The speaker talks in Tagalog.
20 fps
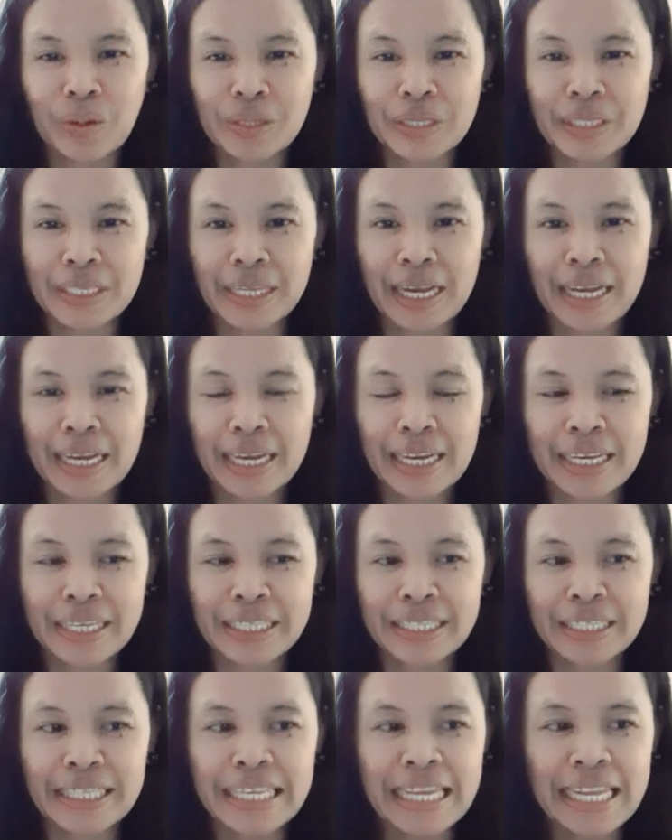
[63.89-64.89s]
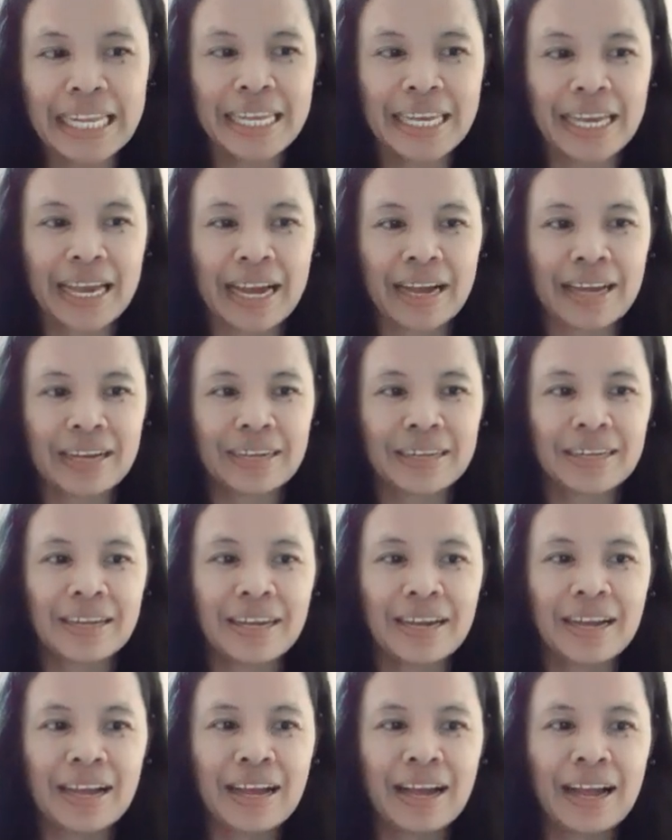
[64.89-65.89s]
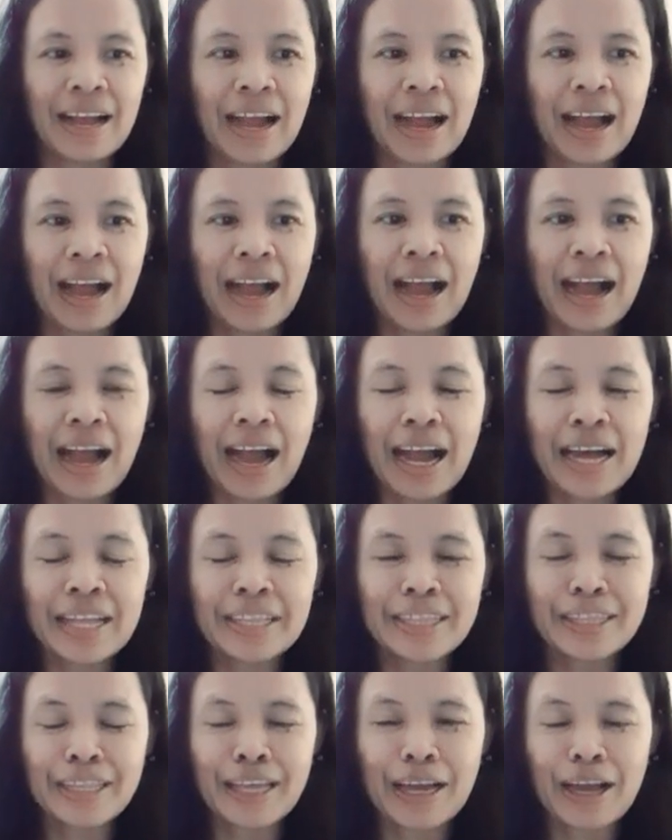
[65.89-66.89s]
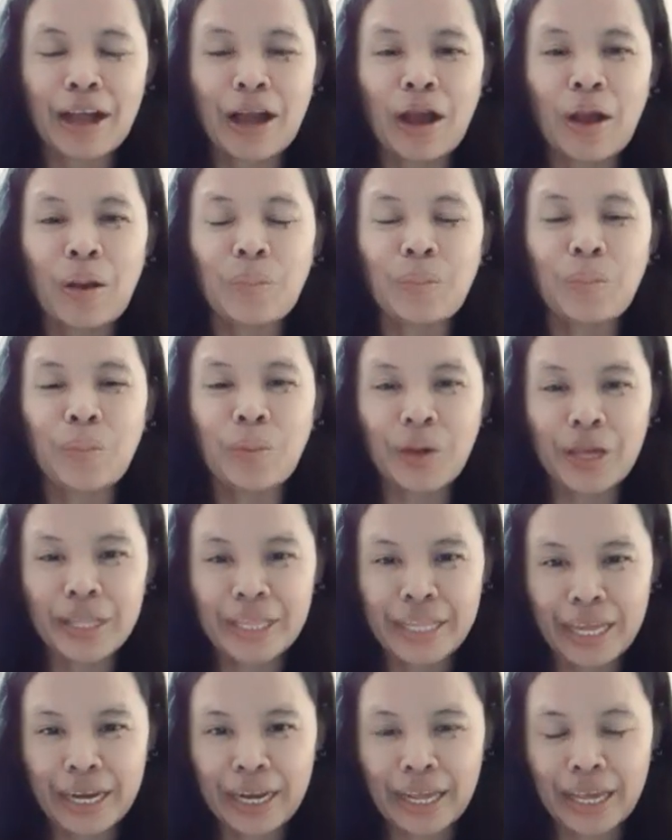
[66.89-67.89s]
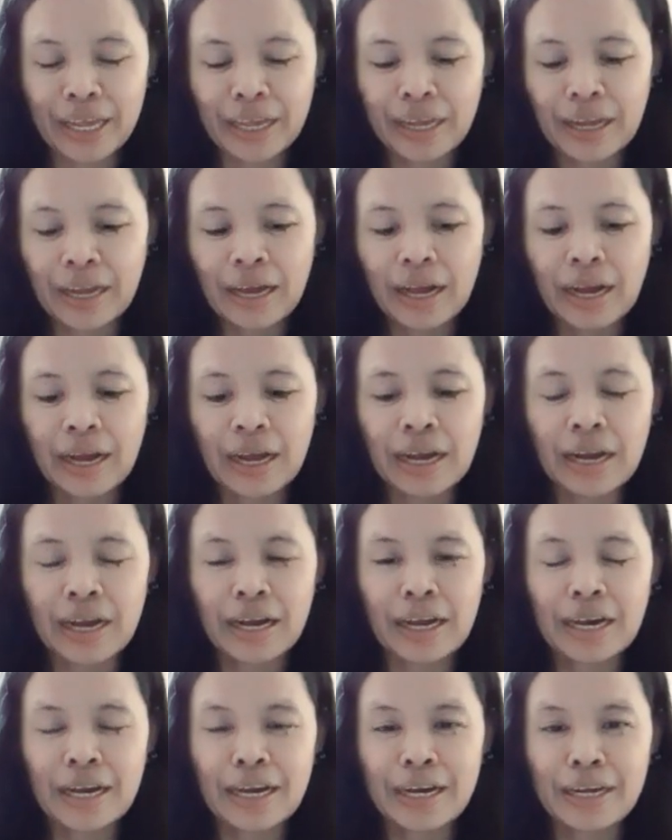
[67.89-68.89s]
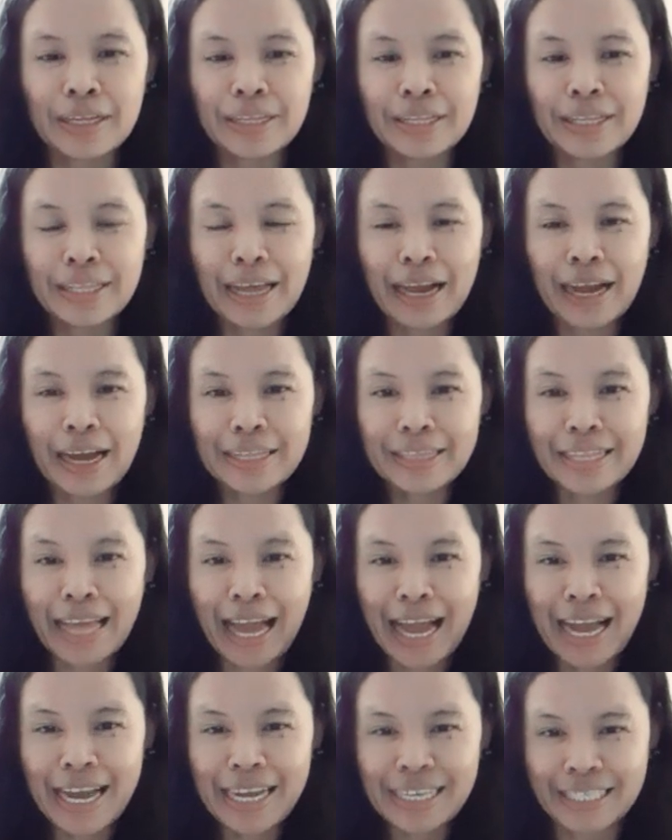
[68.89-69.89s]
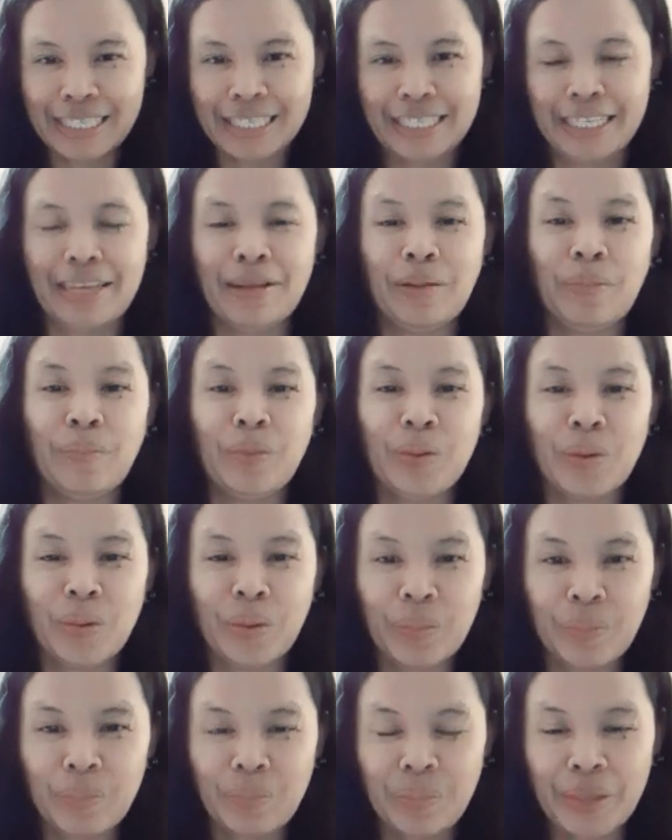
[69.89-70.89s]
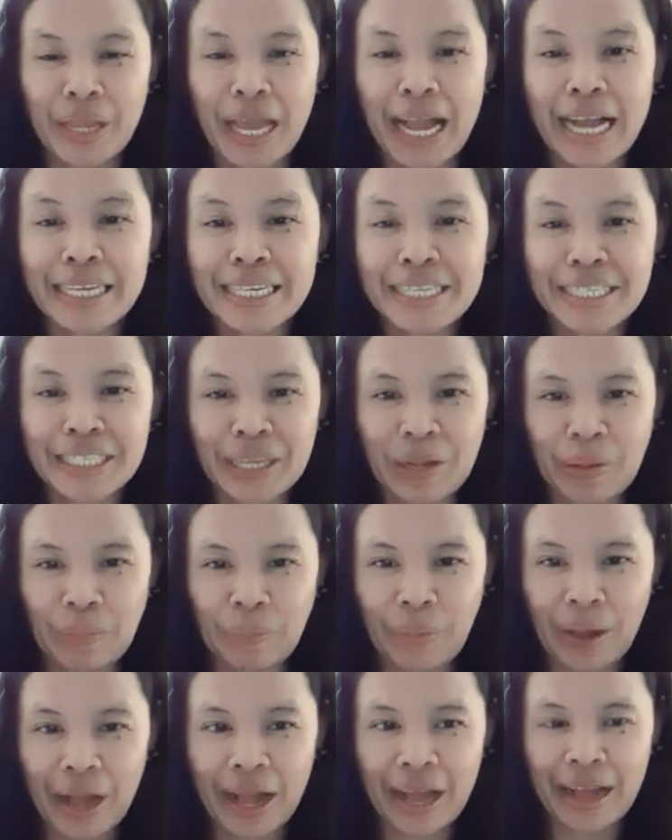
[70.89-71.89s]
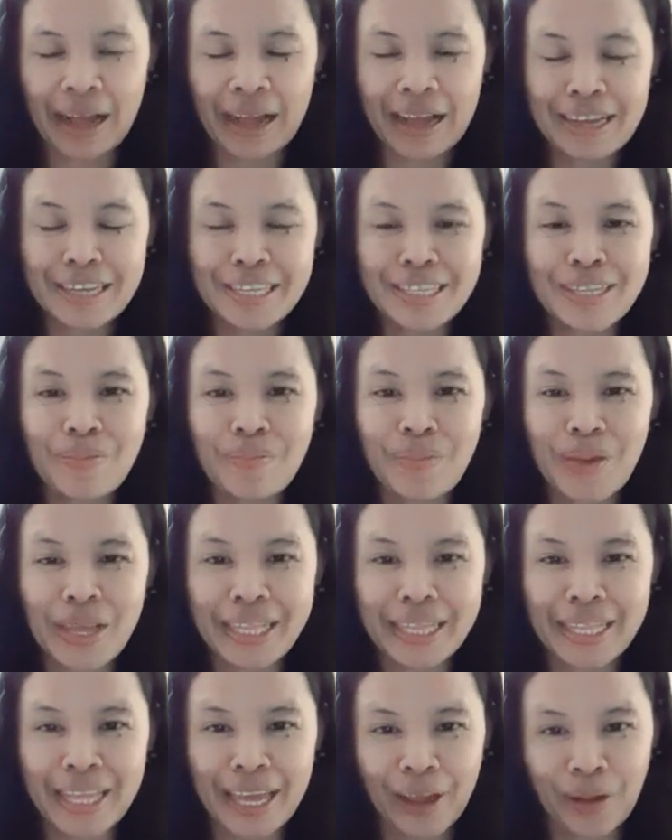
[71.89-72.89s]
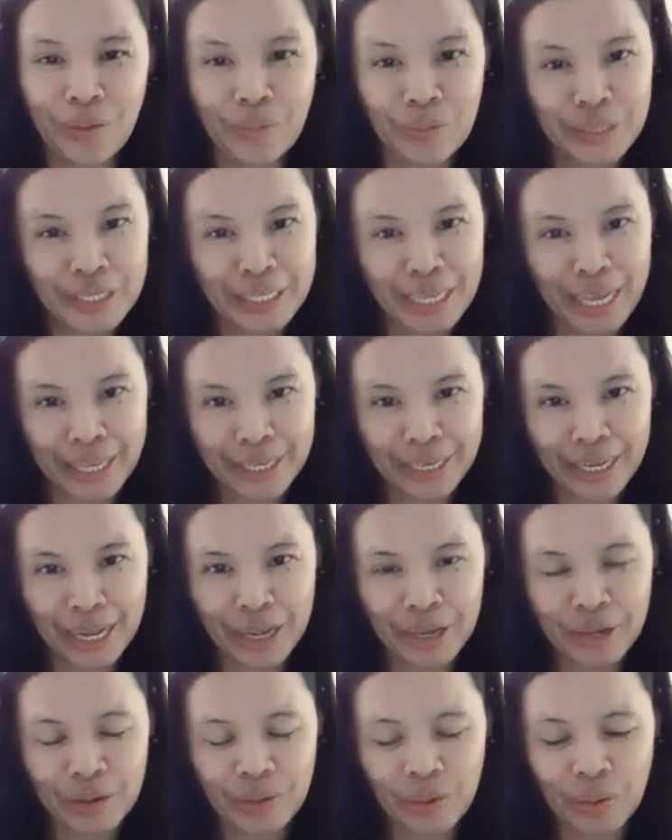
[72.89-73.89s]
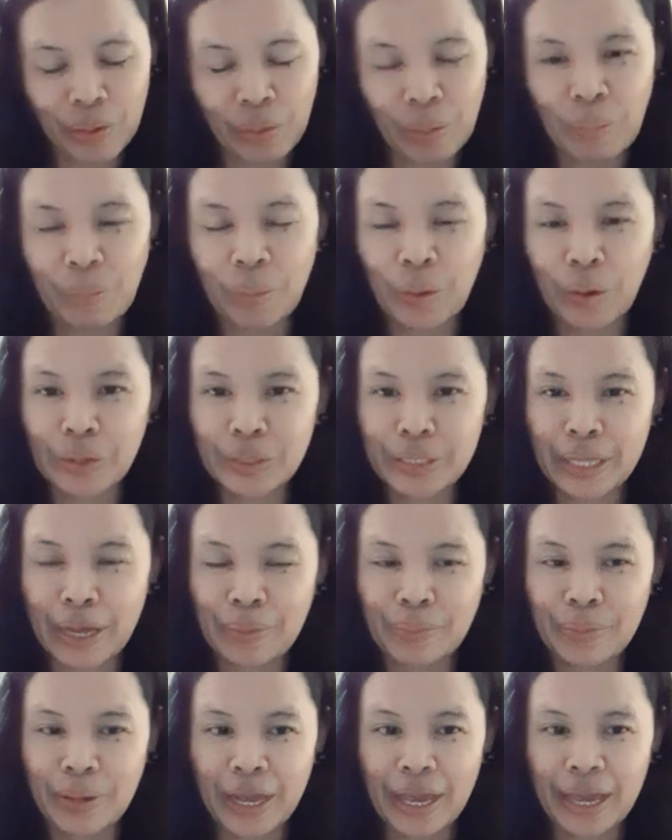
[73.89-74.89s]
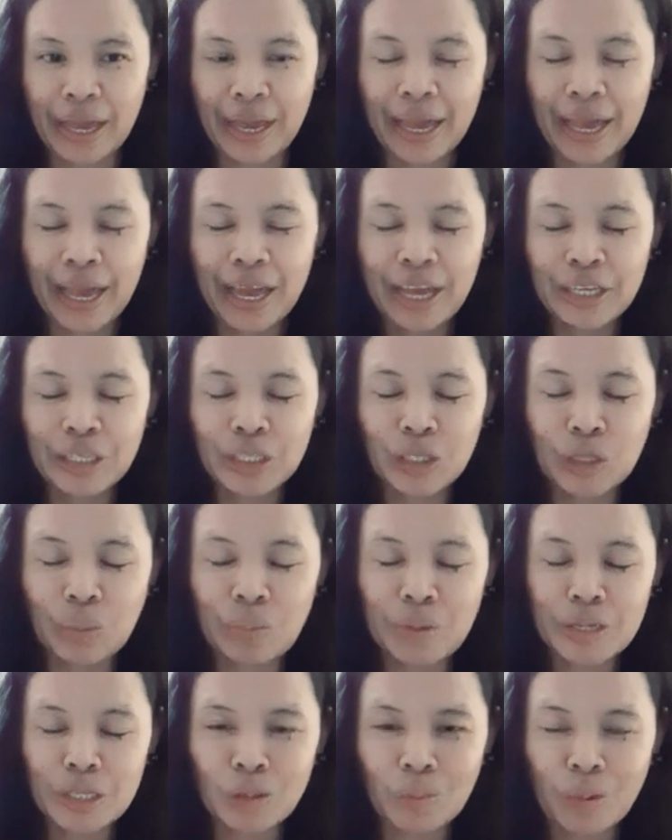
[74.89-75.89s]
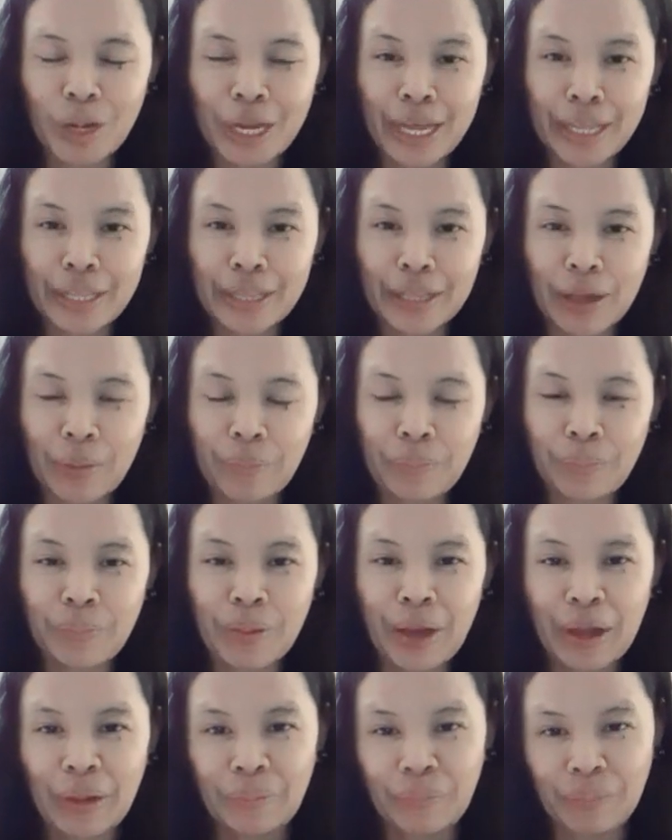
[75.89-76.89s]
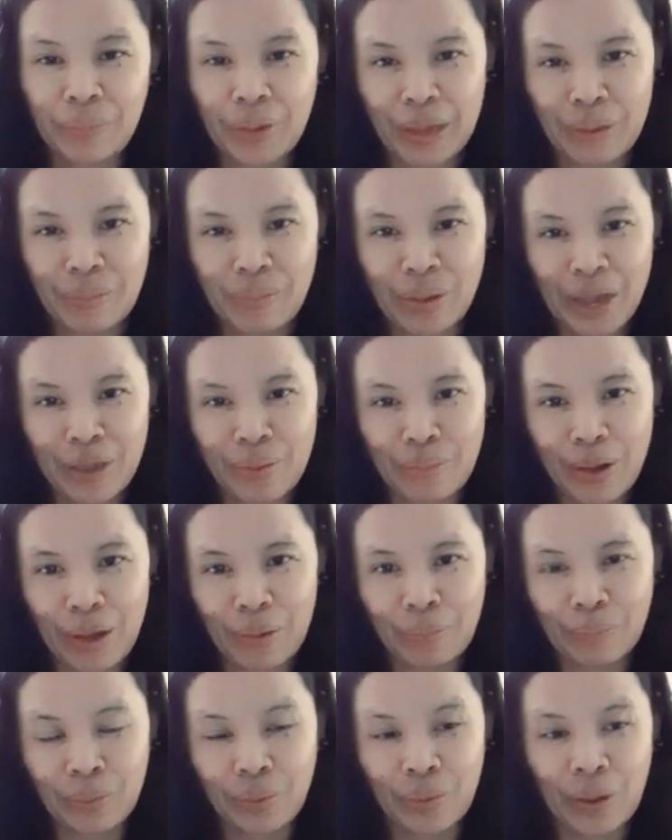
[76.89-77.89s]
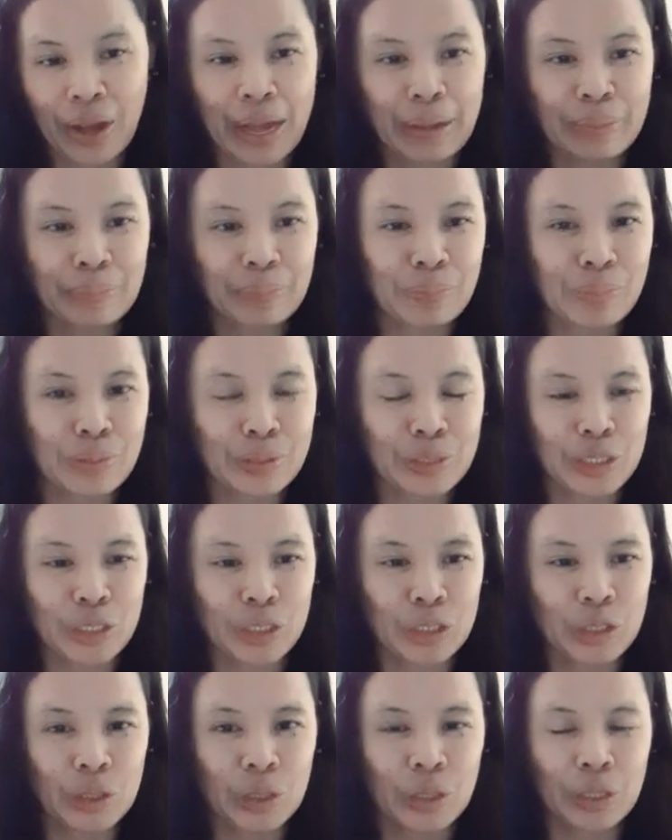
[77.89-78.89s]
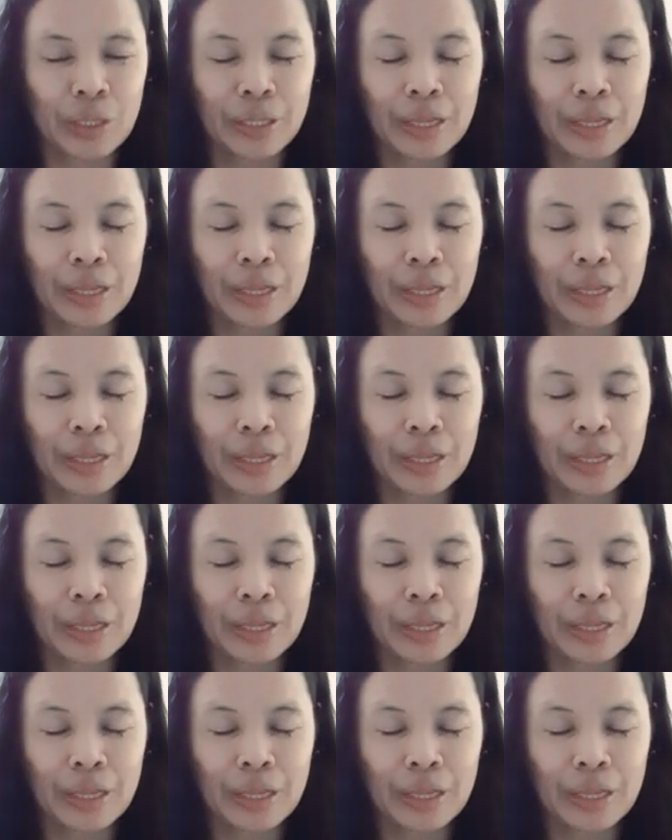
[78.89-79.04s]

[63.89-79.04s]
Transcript: sa silya, at uh, pwede ring uh, nakataas, no? Ang isang paa. Depende kung saan kayo komportable. So, mas maganda pag paiba-iba po ang posisyon.